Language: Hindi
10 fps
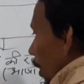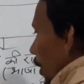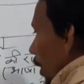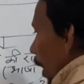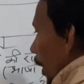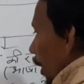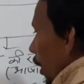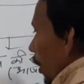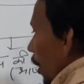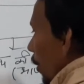की
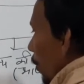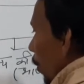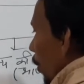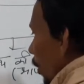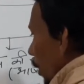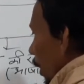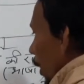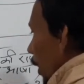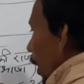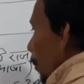आर्टिकल थ्री फोर थ्री
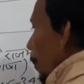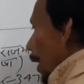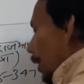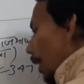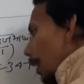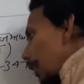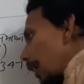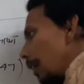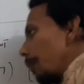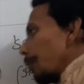की यहाँ पे बात कर लेते
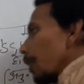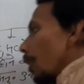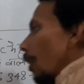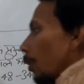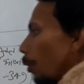हैं तो